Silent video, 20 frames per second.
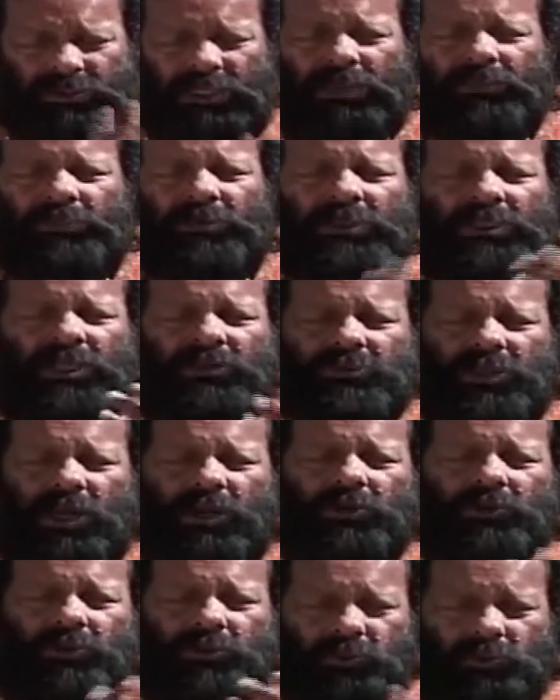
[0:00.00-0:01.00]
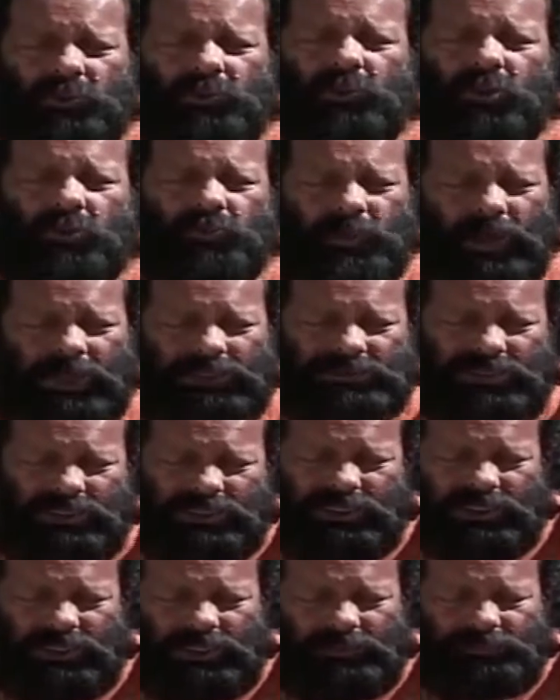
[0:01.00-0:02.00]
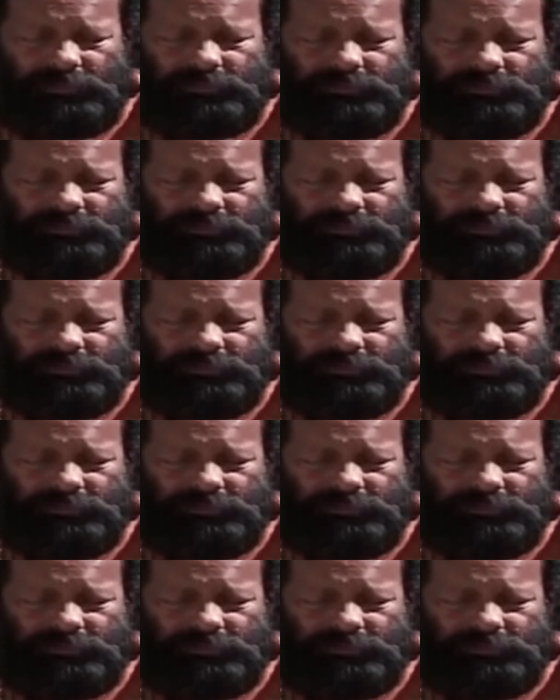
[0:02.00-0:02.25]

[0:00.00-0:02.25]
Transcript: देवी देवताओं गुरुओं के उपासक हैं